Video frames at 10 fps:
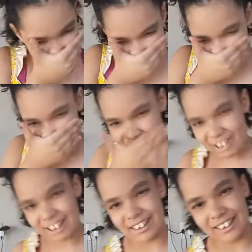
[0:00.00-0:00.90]
um feliz Natal para
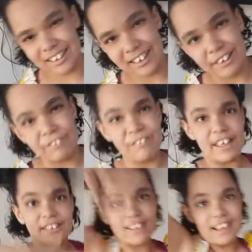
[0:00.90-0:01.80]
todo mundo. Fala, amor.
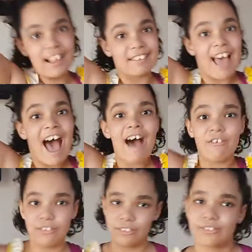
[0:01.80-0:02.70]
Feliz Natal.
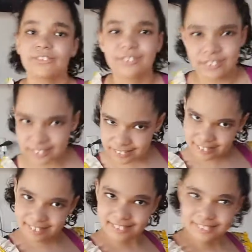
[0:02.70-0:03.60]
Fala
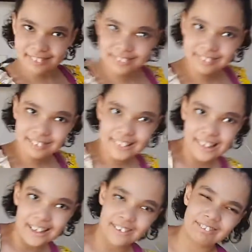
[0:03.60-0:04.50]
assim, feliz
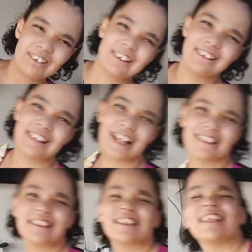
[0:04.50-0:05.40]
Natal. Feliz um beijo
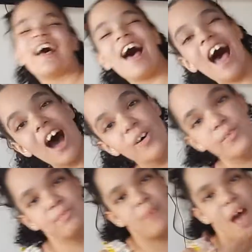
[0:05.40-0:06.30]
Natal. no coração de todo